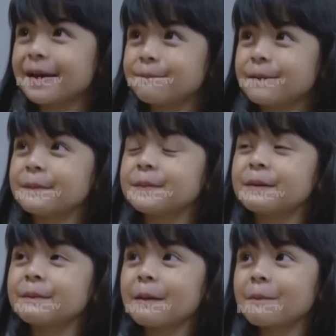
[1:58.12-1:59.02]
Bahkan
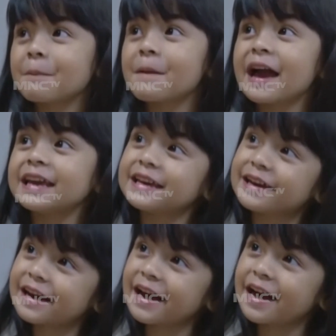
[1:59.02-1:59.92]
berkali-kali
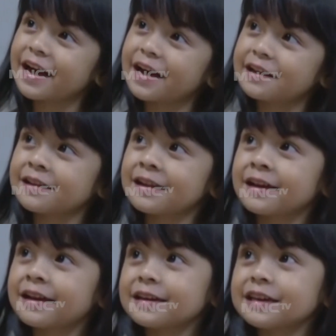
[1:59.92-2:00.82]
Reina lah hadir
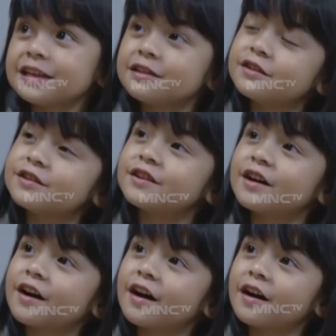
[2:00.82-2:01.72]
sebagai perekat
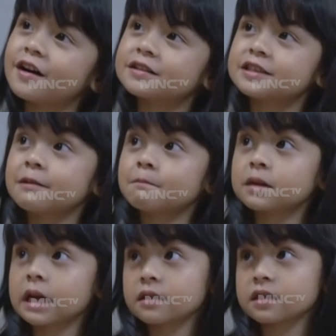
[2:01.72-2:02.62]
cinta Andin dan
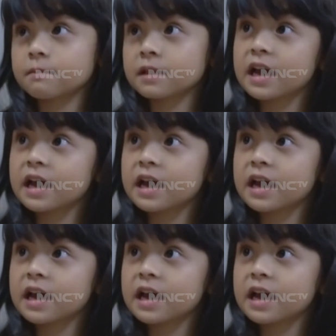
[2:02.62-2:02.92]
Al.